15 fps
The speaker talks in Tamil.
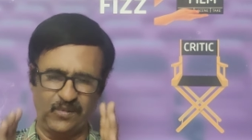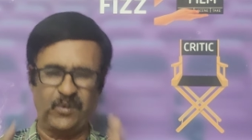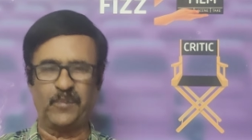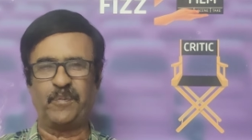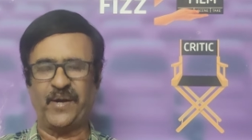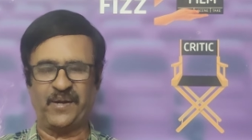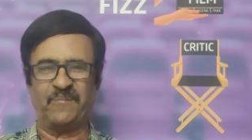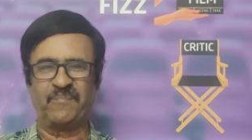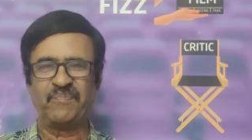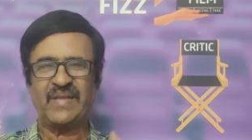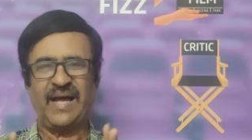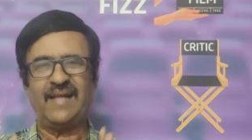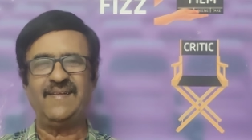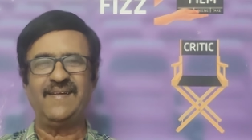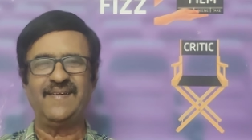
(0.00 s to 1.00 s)
ஒரு படம்
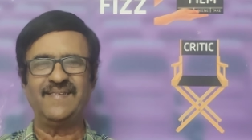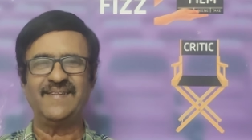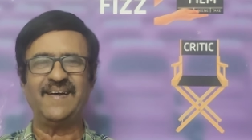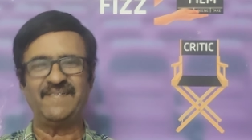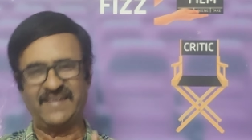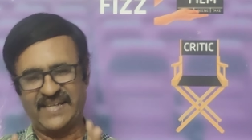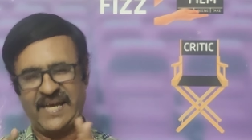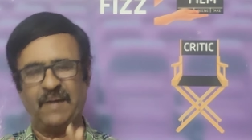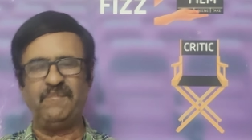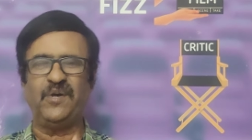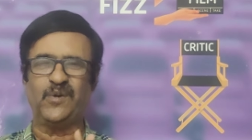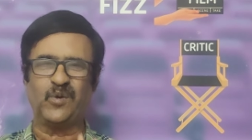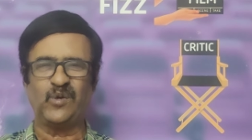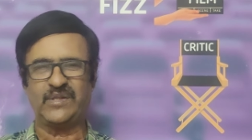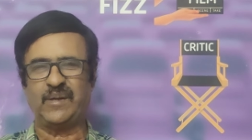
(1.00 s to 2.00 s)
அதில் வந்து அவர்
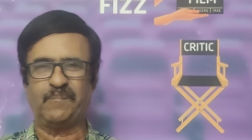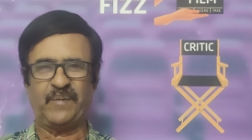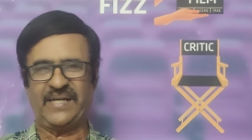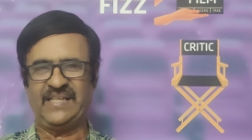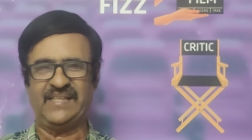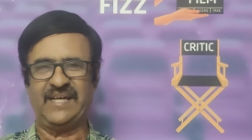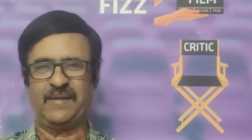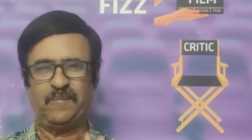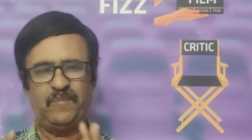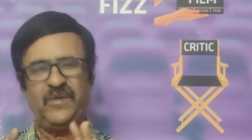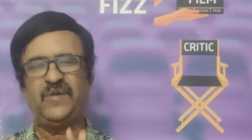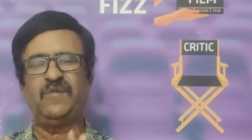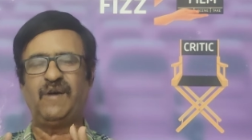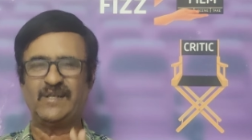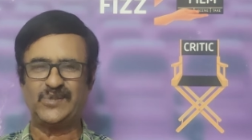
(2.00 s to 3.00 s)
கேமியோ ரோல் தான் பண்ணியிருந்தார் பி
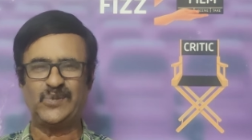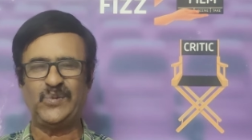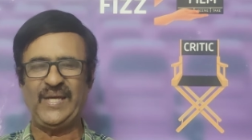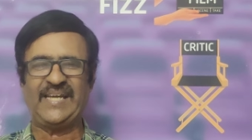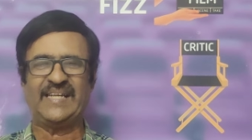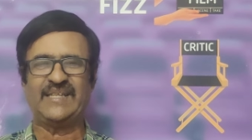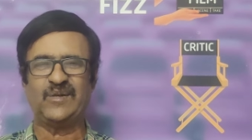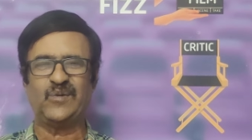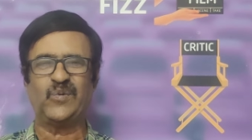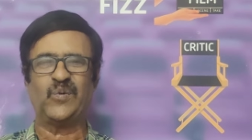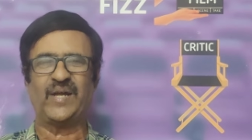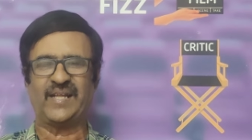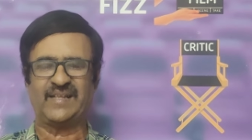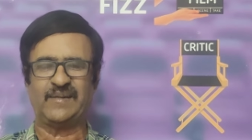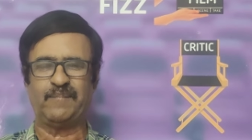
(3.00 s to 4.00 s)
வாசு இயக்கத்தில்
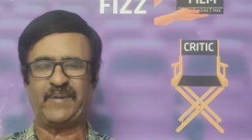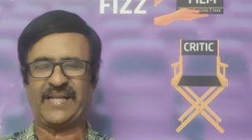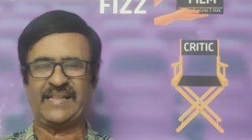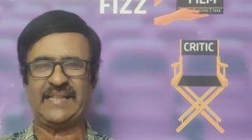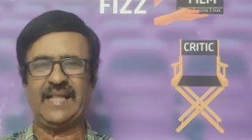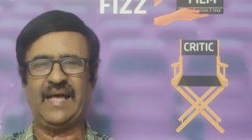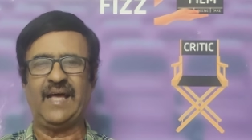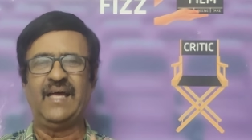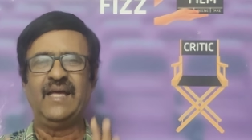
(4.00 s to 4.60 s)
உருவான அந்த படத்தில்